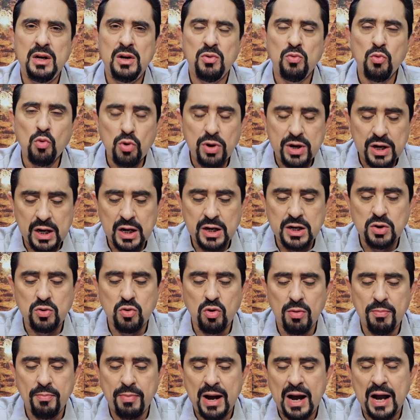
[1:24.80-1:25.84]
o grande
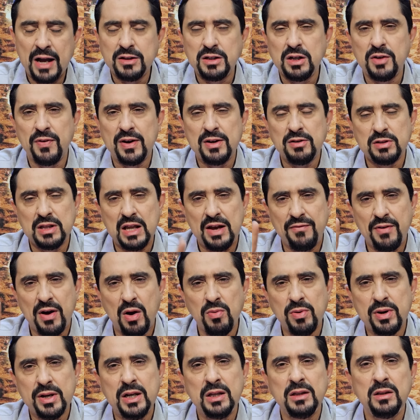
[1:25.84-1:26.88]
combate que vai nos levar
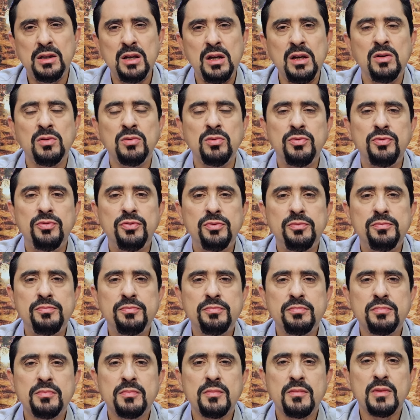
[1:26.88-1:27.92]
ao grande triunfo.
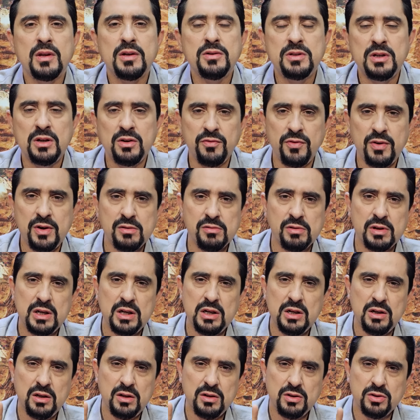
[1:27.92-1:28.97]
Você não veio
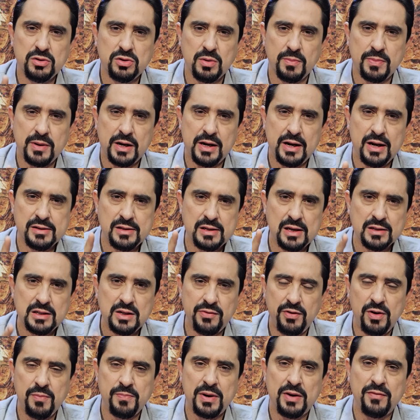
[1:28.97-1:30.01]
aqui só para rezar, você
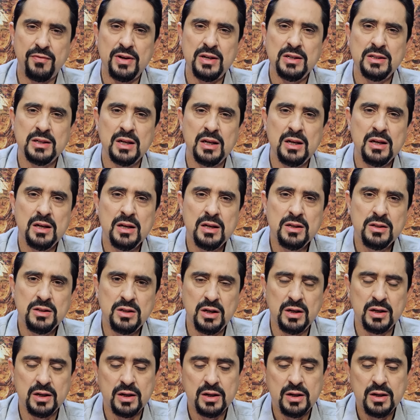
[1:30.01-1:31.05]
veio para vencer.
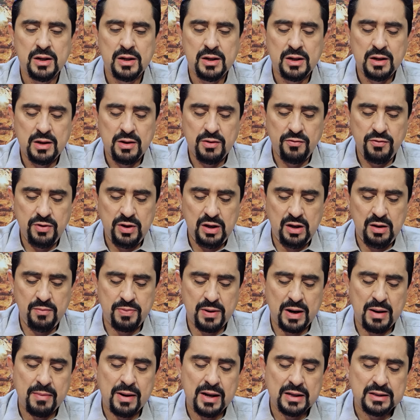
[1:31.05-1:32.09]
Diga, vim
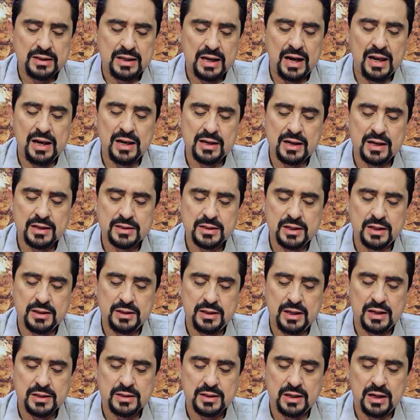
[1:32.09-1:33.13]
para a batalha na
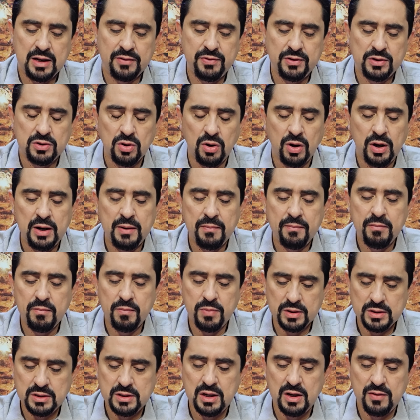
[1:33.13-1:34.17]
certeza da vitória.
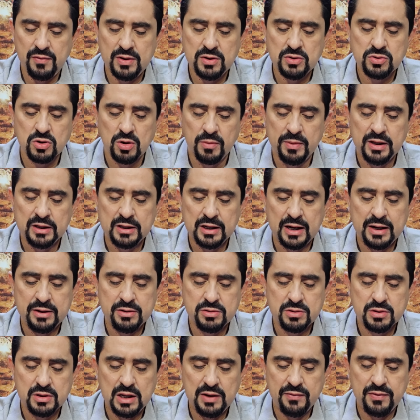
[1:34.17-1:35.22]
Pode escrever nos
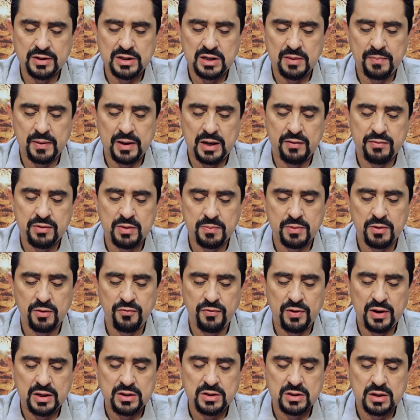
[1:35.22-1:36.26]
comentários, levante a palavra
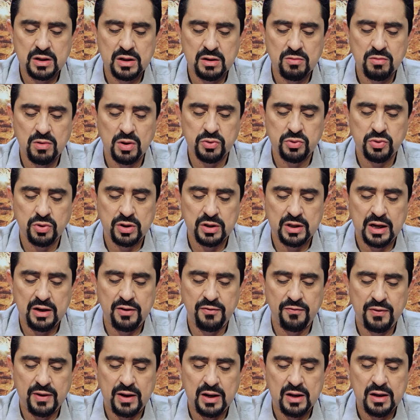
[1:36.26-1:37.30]
profética com
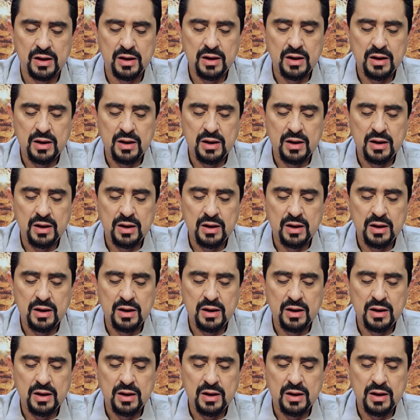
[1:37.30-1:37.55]
autoridade e fé.